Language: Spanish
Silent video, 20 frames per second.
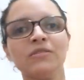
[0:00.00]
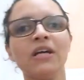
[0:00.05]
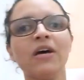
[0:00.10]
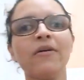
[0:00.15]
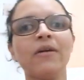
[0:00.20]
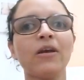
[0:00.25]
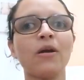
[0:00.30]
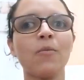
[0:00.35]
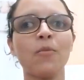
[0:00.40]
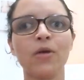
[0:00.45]

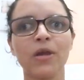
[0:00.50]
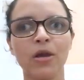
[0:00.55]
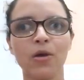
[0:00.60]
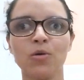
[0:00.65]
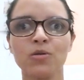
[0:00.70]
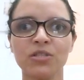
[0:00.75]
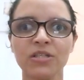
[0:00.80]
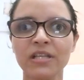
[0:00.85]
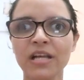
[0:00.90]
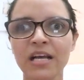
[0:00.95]
¿sabes? Como que
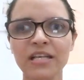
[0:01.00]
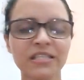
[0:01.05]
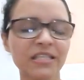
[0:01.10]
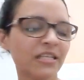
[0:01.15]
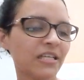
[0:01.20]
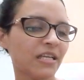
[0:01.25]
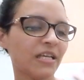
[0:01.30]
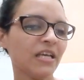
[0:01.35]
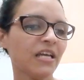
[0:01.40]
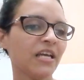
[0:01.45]
cositas
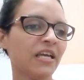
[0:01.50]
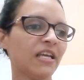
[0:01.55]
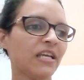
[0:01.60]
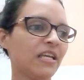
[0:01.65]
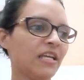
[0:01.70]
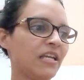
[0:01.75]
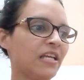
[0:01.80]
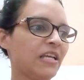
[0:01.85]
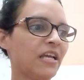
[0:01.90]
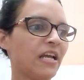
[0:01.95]
así.
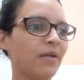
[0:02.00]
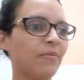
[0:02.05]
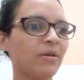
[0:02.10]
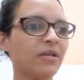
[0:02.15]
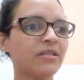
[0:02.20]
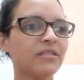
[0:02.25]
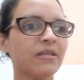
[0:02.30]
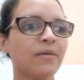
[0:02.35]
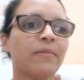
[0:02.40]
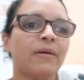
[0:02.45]
Y él
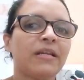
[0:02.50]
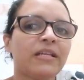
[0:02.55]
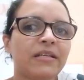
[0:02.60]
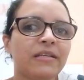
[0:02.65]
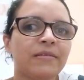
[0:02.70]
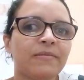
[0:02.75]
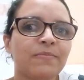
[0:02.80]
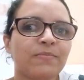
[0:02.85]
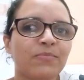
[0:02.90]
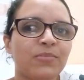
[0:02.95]
me dice,
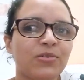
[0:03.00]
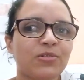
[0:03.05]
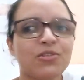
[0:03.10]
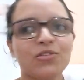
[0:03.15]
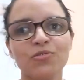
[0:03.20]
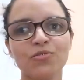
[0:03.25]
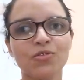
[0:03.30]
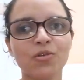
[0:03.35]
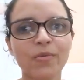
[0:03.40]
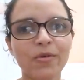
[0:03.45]
Mari, pero
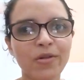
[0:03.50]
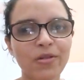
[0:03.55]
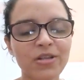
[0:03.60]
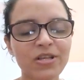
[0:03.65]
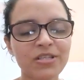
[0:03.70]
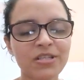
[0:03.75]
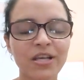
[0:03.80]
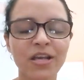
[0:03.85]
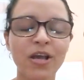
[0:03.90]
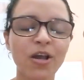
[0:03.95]
si tú no me lo
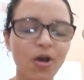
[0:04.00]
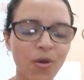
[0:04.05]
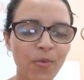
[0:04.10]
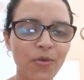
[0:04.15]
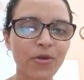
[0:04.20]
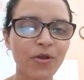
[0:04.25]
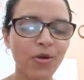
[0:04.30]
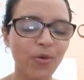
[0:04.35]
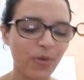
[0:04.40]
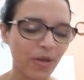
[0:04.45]
dices,
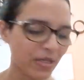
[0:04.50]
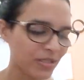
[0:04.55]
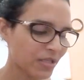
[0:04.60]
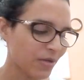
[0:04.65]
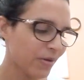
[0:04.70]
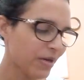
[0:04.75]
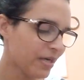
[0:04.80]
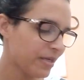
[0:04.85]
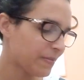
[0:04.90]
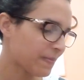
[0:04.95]
¿cómo yo lo voy a
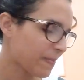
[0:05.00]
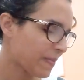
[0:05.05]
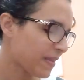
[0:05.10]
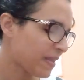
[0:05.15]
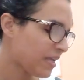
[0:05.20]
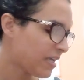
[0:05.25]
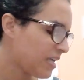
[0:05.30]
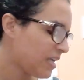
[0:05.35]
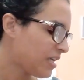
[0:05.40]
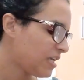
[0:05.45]
saber?
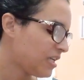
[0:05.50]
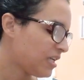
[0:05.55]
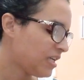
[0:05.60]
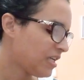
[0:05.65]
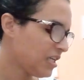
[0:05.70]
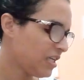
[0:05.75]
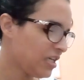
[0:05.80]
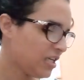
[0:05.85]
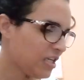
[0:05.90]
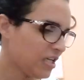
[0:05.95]

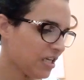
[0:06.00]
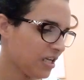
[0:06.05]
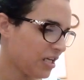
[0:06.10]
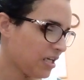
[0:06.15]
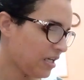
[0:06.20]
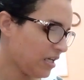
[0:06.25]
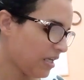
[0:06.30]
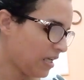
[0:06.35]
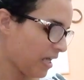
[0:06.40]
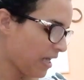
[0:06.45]

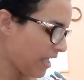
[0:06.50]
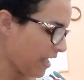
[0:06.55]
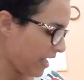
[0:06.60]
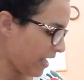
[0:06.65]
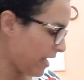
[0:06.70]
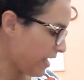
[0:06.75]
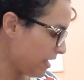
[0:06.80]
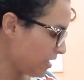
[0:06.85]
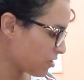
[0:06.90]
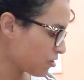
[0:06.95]
Y
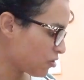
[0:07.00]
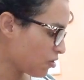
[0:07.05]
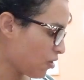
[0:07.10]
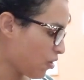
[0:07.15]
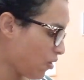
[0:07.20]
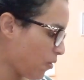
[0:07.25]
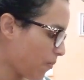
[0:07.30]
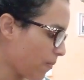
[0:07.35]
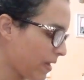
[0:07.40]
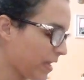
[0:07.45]

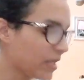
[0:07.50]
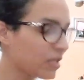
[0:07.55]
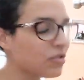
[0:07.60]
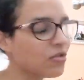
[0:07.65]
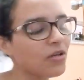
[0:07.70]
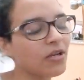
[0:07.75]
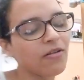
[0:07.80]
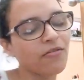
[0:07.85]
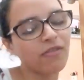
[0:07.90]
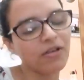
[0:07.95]
eso me
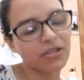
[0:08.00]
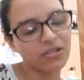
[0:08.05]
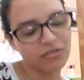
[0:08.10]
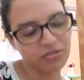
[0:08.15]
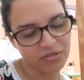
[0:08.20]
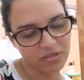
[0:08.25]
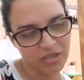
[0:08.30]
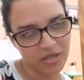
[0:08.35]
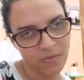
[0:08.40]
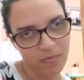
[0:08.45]
hizo
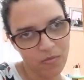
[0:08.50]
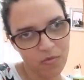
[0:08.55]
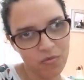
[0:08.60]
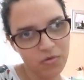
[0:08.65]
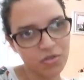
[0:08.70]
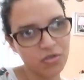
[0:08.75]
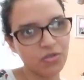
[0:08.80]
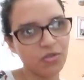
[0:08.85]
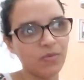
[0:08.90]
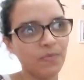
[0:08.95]
reflexionar
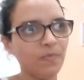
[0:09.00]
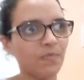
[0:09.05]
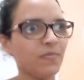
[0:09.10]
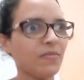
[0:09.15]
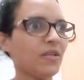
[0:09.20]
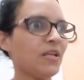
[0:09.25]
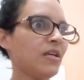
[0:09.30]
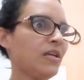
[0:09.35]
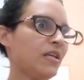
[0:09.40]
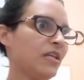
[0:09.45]
mucho.
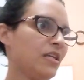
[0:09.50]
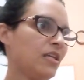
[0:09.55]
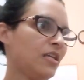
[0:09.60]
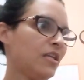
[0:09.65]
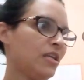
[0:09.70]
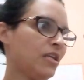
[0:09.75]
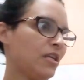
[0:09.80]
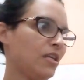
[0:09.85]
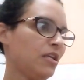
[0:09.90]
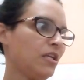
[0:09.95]

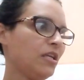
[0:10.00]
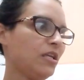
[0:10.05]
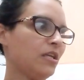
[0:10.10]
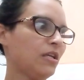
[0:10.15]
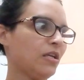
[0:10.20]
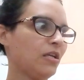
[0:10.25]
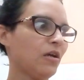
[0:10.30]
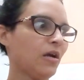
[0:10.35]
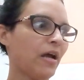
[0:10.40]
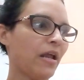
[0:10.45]

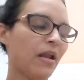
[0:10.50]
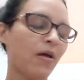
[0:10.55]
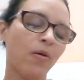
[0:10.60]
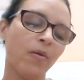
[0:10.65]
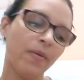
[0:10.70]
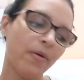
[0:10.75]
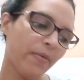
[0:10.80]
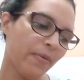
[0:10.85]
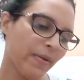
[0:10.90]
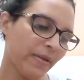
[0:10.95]
Y eh,
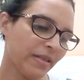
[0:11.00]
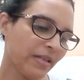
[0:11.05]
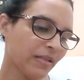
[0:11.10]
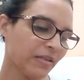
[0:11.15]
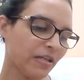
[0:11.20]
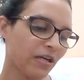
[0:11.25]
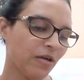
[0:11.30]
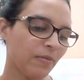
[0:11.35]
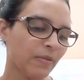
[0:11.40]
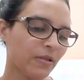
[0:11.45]
obviamente
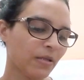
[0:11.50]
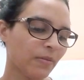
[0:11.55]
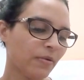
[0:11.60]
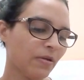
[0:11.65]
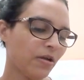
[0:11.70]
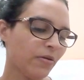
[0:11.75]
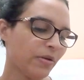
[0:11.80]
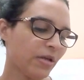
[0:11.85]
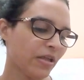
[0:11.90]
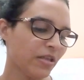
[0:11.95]
anteriormente
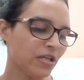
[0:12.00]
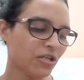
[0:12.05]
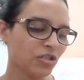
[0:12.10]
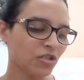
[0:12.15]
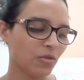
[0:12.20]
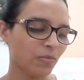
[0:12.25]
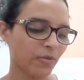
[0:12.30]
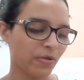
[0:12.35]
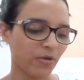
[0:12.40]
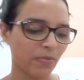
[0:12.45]
me lo había
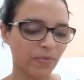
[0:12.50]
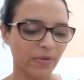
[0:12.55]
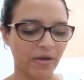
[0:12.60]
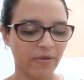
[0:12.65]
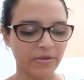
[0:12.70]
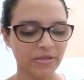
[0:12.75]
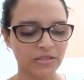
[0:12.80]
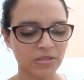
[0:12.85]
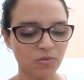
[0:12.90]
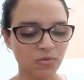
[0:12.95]
dicho, pero pues
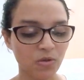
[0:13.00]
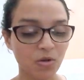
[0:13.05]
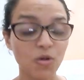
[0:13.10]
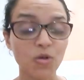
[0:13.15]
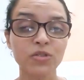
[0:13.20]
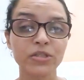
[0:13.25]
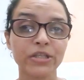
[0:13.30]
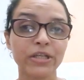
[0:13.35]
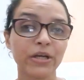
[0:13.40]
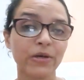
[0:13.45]
a veces uno
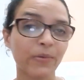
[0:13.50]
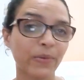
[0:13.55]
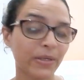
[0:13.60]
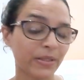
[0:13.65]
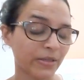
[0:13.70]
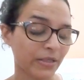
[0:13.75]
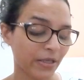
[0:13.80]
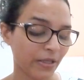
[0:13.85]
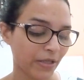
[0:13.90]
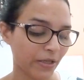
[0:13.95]
no se da
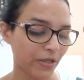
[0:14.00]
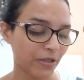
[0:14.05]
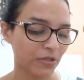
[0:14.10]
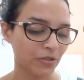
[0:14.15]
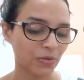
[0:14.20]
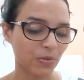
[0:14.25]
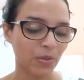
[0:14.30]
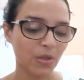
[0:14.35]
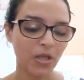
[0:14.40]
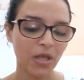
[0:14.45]
cuenta de
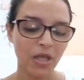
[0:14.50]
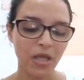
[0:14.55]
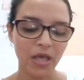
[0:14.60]
eso.